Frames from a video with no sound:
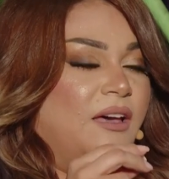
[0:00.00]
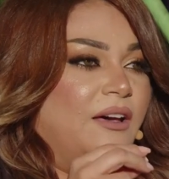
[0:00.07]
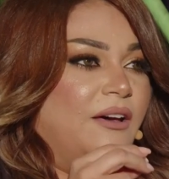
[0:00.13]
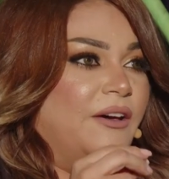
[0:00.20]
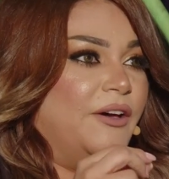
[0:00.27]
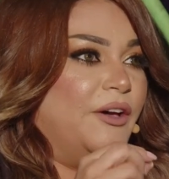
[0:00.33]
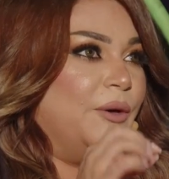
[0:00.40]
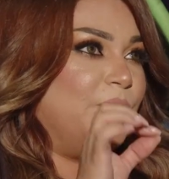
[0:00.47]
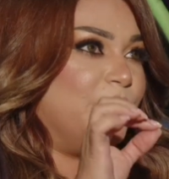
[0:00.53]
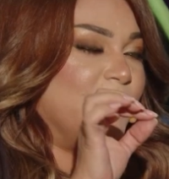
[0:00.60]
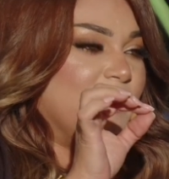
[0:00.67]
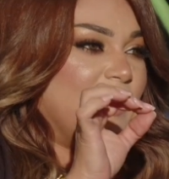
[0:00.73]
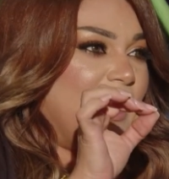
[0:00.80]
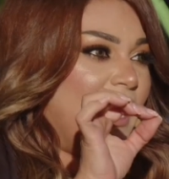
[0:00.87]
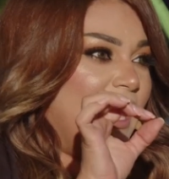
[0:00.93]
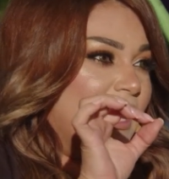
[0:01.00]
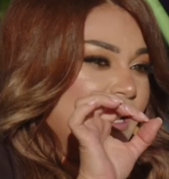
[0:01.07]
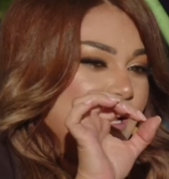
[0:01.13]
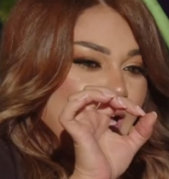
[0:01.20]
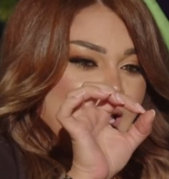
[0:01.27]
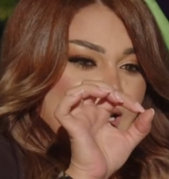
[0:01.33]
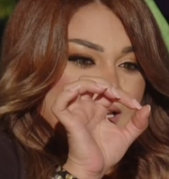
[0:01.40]
آه، هل
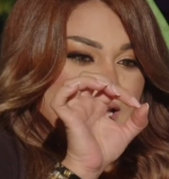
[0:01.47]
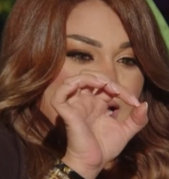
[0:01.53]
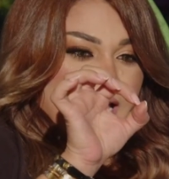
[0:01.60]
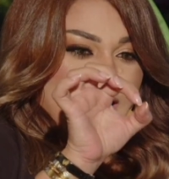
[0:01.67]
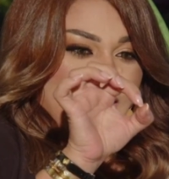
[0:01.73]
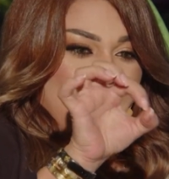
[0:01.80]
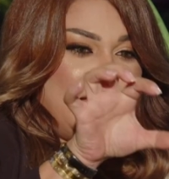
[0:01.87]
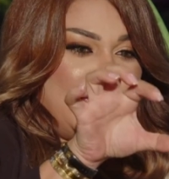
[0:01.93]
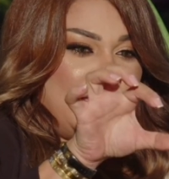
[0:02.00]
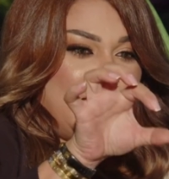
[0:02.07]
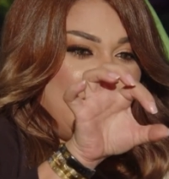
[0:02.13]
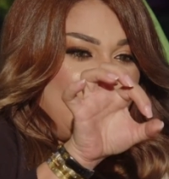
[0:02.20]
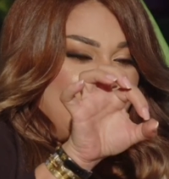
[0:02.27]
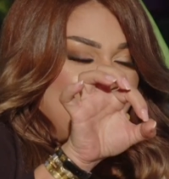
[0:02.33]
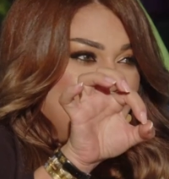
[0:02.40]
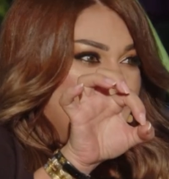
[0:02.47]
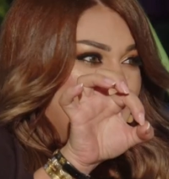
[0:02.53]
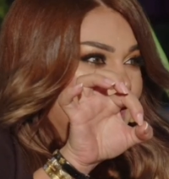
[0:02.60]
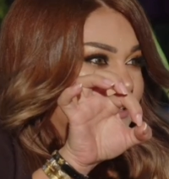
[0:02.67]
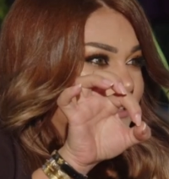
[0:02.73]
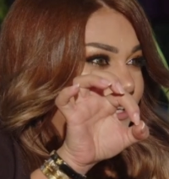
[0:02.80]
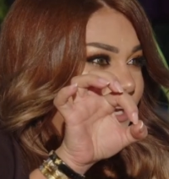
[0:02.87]
هل هل هل
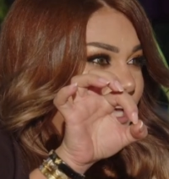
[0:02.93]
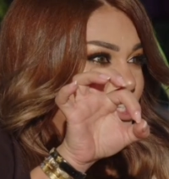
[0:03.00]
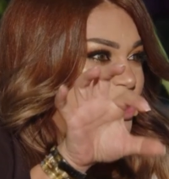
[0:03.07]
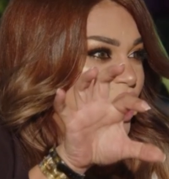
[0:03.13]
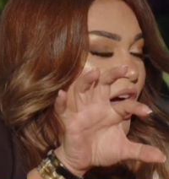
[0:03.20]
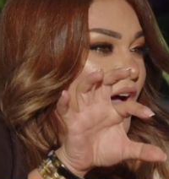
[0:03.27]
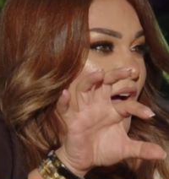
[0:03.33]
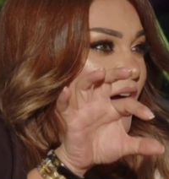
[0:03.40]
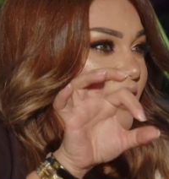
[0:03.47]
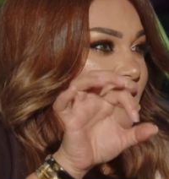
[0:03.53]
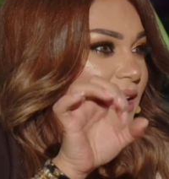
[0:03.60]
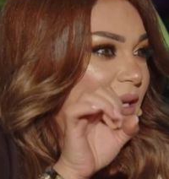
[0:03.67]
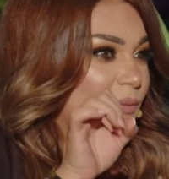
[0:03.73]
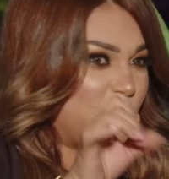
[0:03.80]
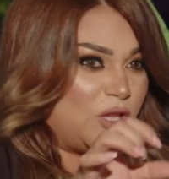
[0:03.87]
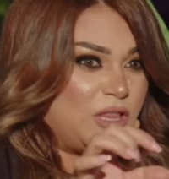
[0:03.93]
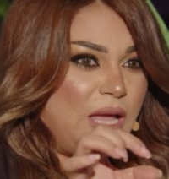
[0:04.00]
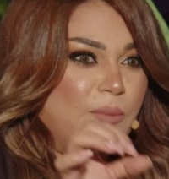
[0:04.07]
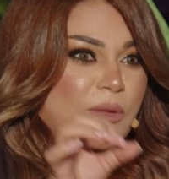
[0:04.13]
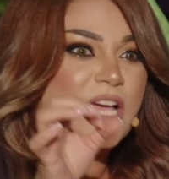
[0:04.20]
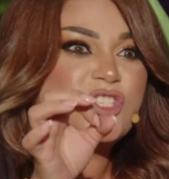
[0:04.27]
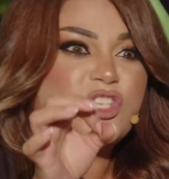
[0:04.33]
هيدي الاشعه يلي بتطلع
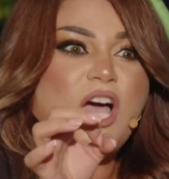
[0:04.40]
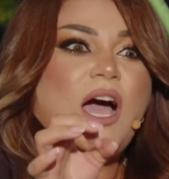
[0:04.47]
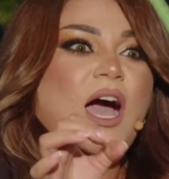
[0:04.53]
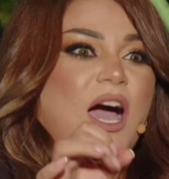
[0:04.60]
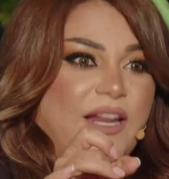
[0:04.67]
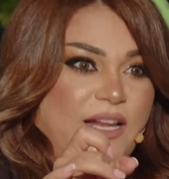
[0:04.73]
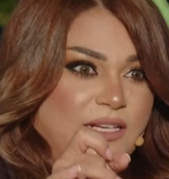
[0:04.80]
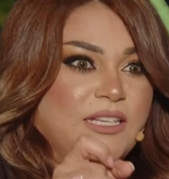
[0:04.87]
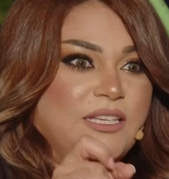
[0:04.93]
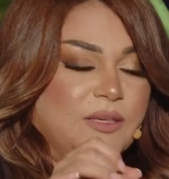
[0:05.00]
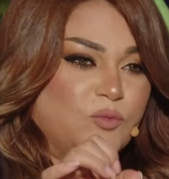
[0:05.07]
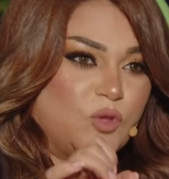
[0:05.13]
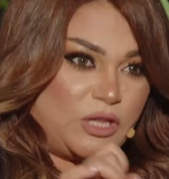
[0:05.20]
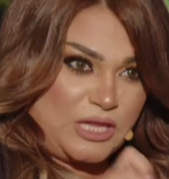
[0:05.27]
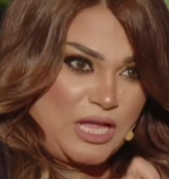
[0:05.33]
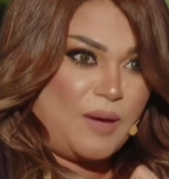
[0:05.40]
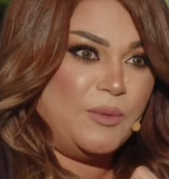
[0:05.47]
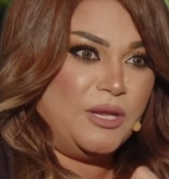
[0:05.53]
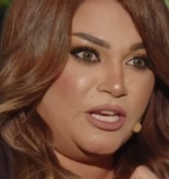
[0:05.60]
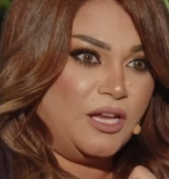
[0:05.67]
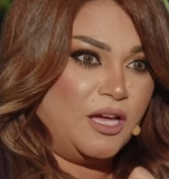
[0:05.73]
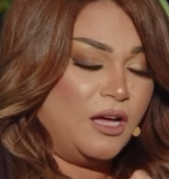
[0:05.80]
من الاشعه حراريه بتطلع
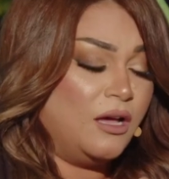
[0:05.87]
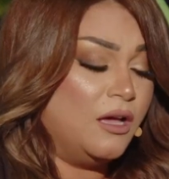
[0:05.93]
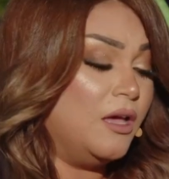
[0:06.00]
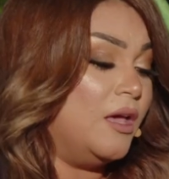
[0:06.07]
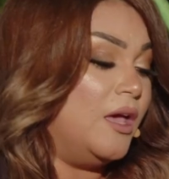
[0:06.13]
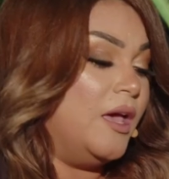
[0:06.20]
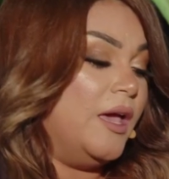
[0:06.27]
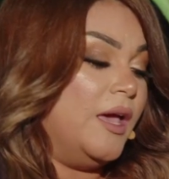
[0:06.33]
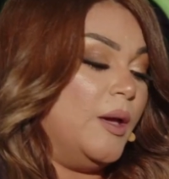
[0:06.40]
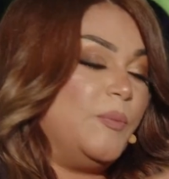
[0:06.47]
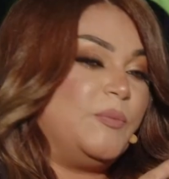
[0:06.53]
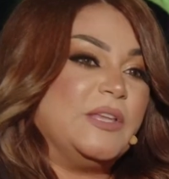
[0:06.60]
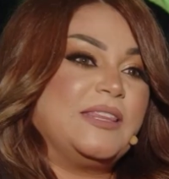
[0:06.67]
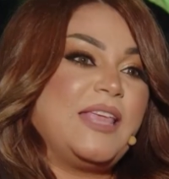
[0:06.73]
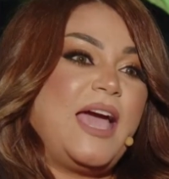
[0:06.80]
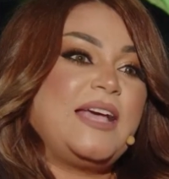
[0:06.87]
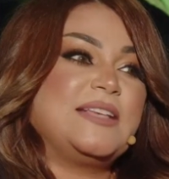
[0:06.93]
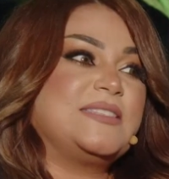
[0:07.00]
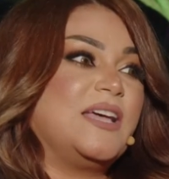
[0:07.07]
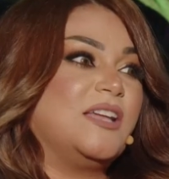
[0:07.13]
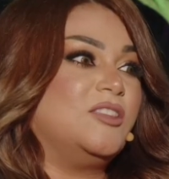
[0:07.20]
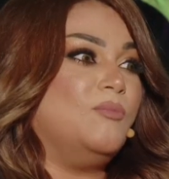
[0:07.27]
منها
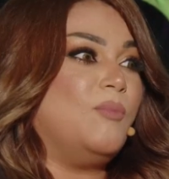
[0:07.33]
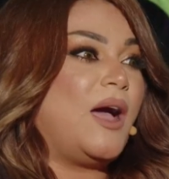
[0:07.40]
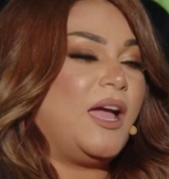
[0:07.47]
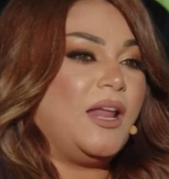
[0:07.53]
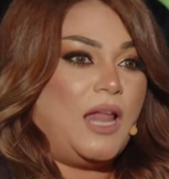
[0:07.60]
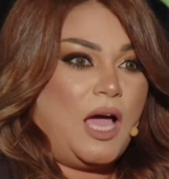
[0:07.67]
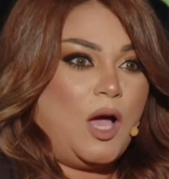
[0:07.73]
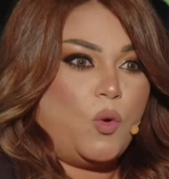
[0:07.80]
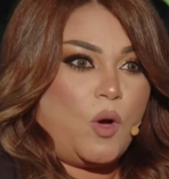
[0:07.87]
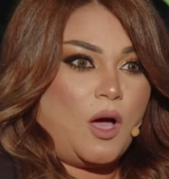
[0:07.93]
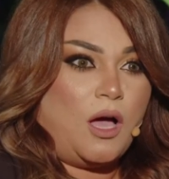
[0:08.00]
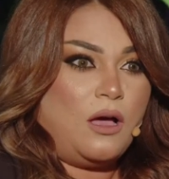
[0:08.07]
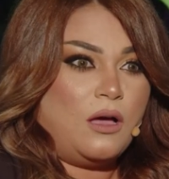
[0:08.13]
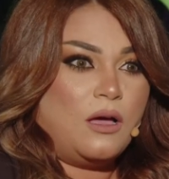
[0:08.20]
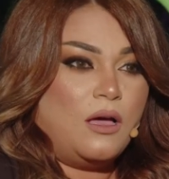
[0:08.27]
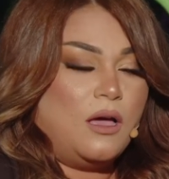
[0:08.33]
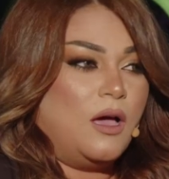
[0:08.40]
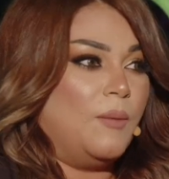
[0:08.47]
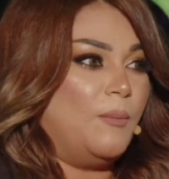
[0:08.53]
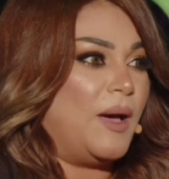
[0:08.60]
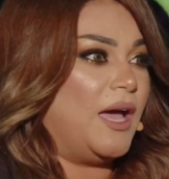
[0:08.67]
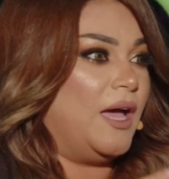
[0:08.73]
بتتأكسد مع الهواء
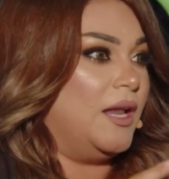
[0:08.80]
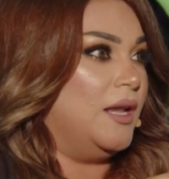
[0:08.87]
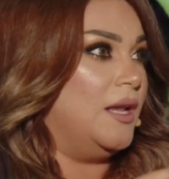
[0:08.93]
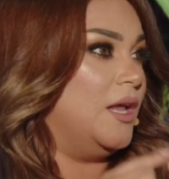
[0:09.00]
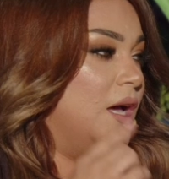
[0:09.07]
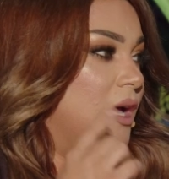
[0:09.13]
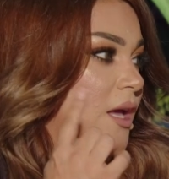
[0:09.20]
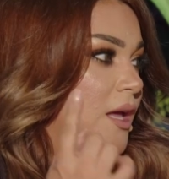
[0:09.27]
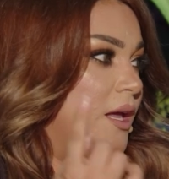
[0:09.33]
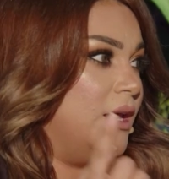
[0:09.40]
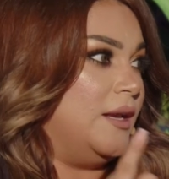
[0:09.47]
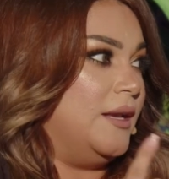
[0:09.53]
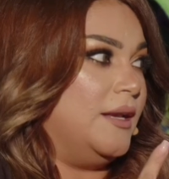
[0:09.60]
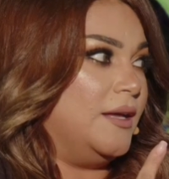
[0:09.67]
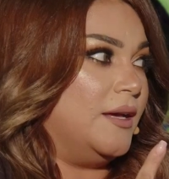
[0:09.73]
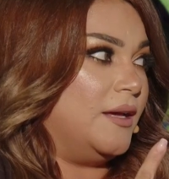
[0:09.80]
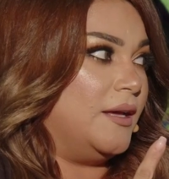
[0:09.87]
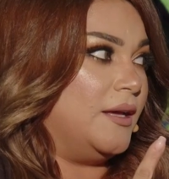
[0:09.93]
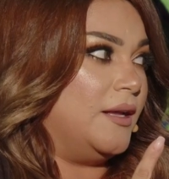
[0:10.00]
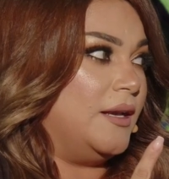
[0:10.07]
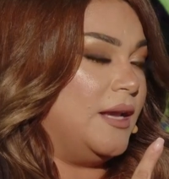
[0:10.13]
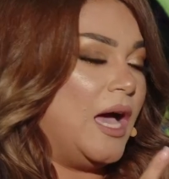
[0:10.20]
مع
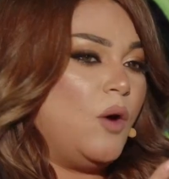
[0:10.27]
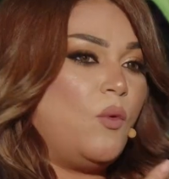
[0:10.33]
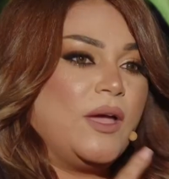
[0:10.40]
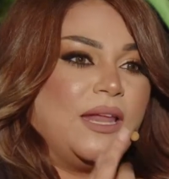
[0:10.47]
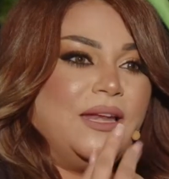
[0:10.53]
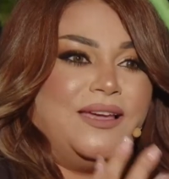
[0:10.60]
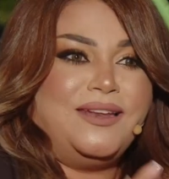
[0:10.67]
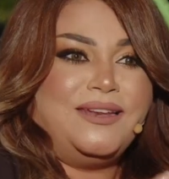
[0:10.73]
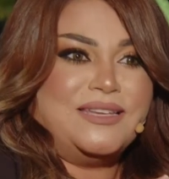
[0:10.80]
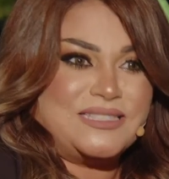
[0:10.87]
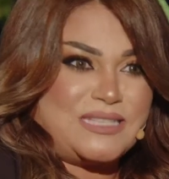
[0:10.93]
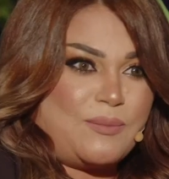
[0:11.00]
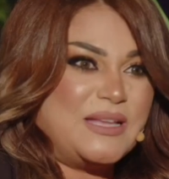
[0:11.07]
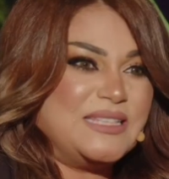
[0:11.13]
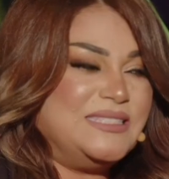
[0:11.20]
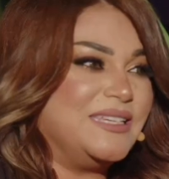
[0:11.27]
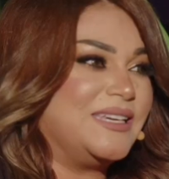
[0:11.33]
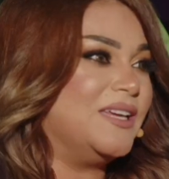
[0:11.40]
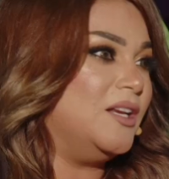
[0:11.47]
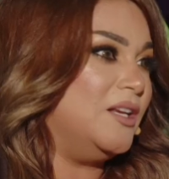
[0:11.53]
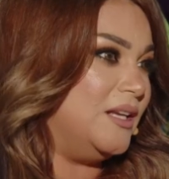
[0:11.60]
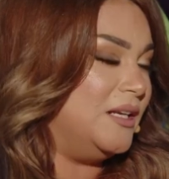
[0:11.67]
الهواء اللي هن اذا بدك
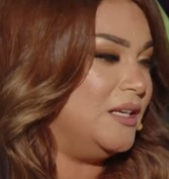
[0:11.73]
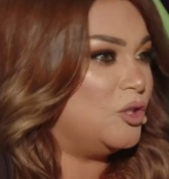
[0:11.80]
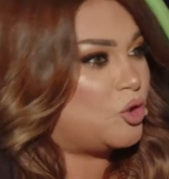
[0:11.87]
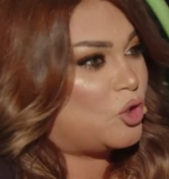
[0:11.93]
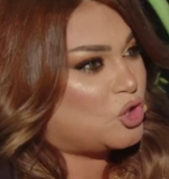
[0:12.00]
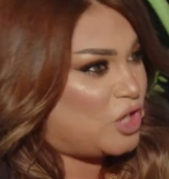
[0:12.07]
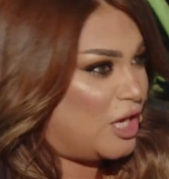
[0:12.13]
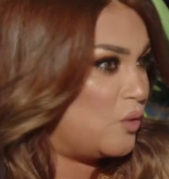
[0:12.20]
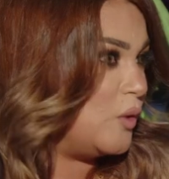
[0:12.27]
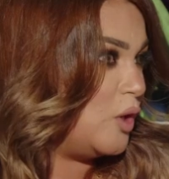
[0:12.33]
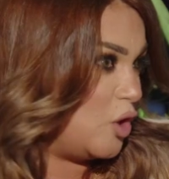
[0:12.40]
النيتروجين